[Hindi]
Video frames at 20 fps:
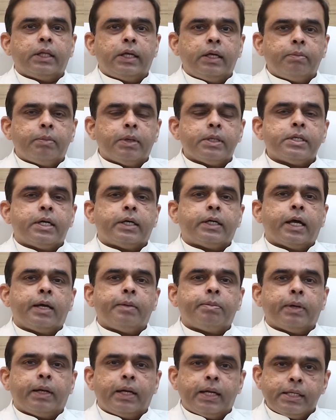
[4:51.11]
तीन मेजर
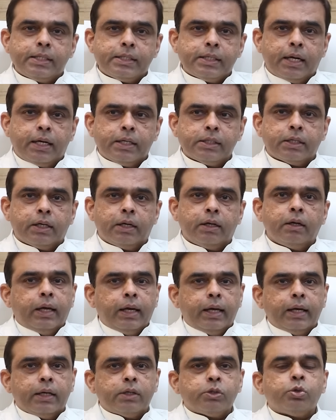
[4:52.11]
टाइप के लेंस हैं आजकल
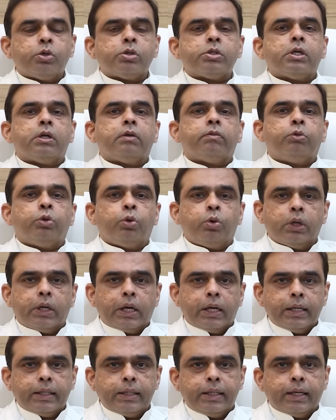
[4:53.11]
एक जो सिर्फ दूर
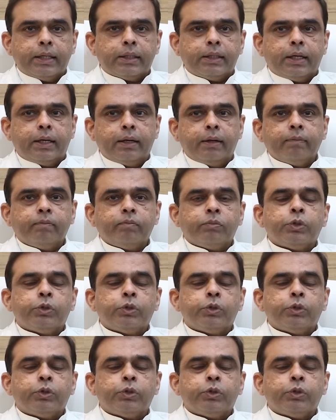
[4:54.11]
के लिए देखता है